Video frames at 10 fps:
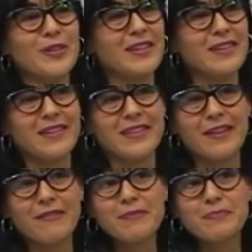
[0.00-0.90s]
y
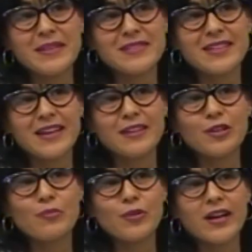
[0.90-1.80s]
deben pensar en
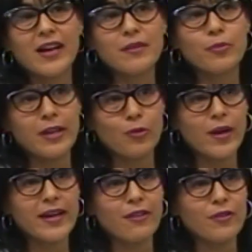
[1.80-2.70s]
convocar por el
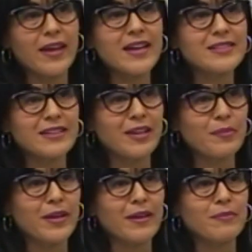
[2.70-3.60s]
lugar a donde hacen
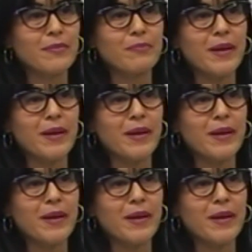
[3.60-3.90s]
también.